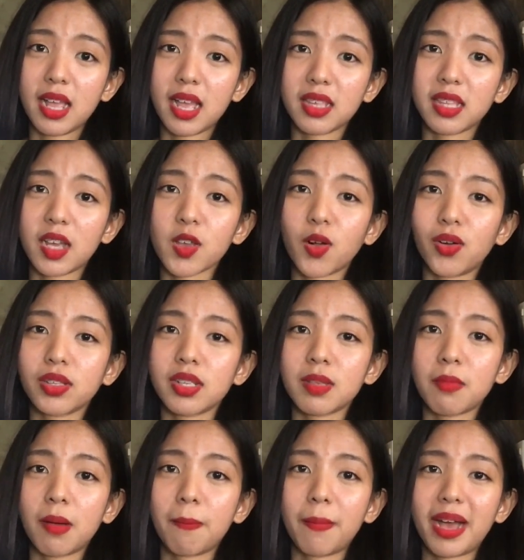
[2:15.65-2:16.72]
And ayoko
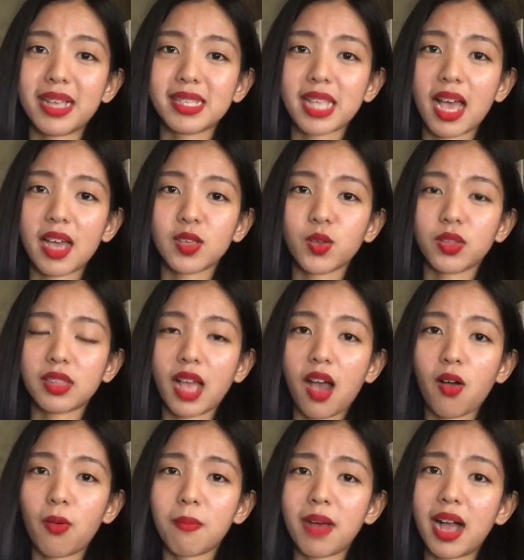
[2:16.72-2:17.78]
din namang paasahin yung
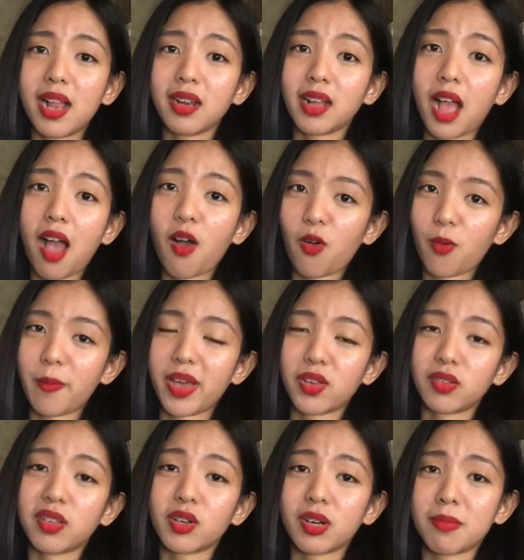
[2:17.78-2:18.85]
taong mahal nga ako
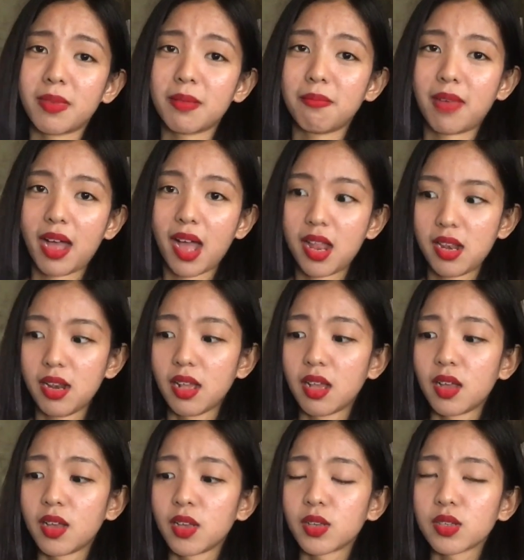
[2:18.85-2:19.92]
pero di ko naman mahal.
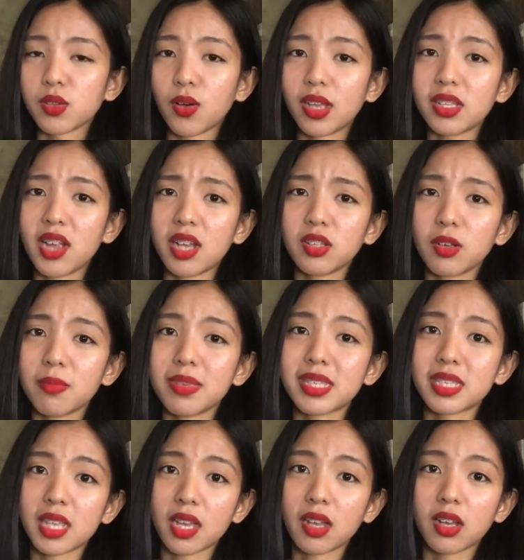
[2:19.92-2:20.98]
So I'd rather be
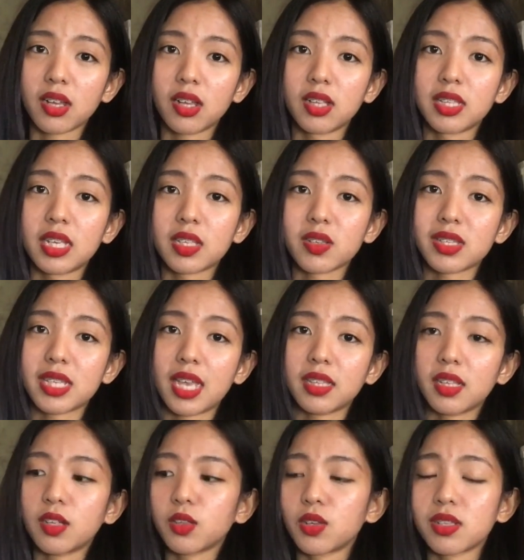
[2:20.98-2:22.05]
single than to
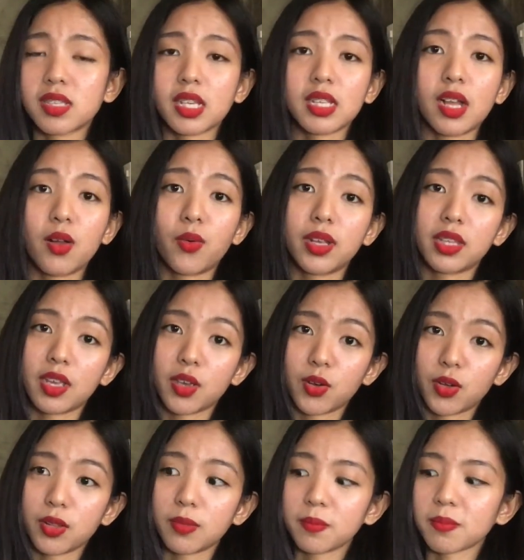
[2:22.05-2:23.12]
settle doon sa dalawa na
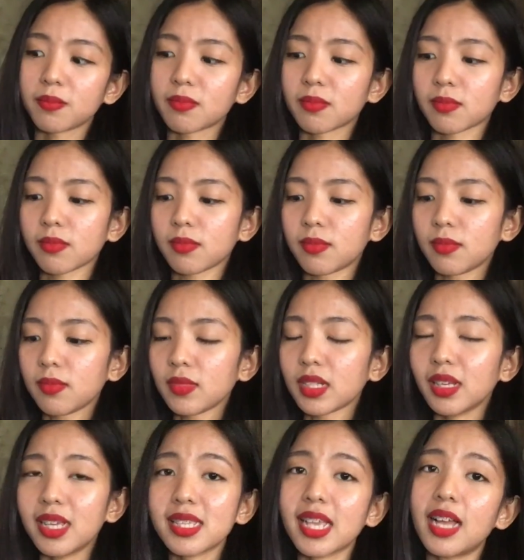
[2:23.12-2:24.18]
yun.
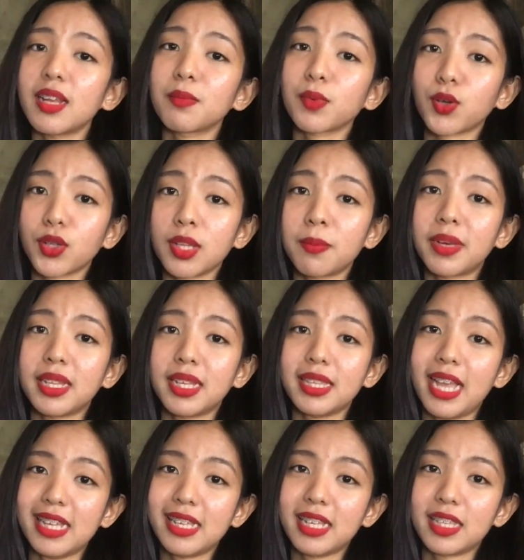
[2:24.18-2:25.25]
Kasi alam ko naman na
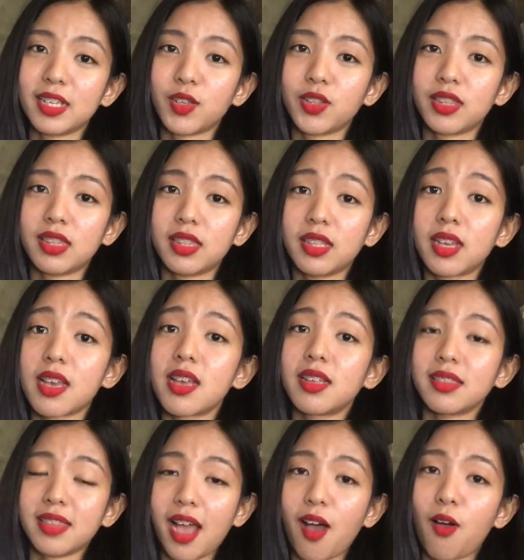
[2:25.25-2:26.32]
dadating yung
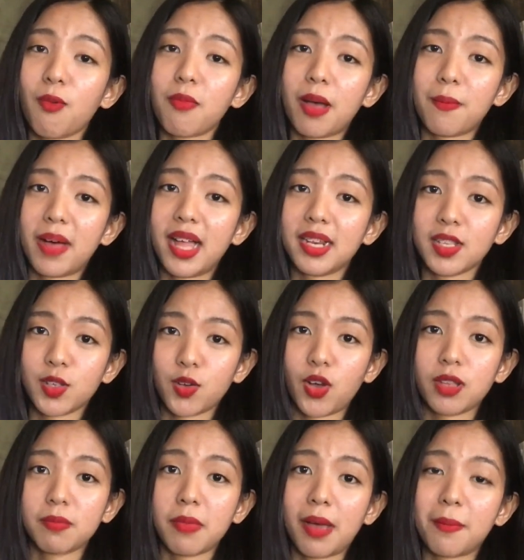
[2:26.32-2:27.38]
taong mamahalin
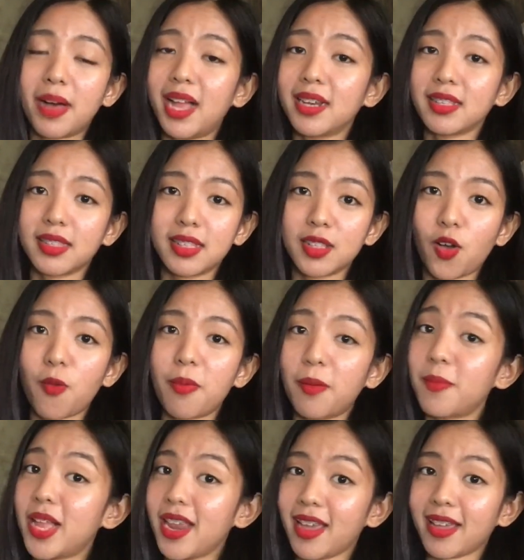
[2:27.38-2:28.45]
ko at mamahalin din ako
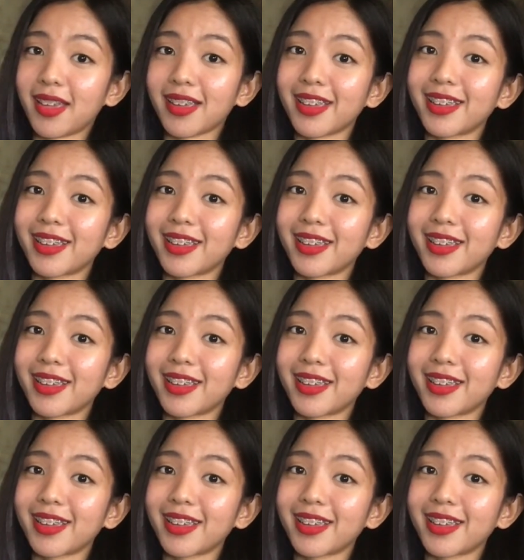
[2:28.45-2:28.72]
pabalik.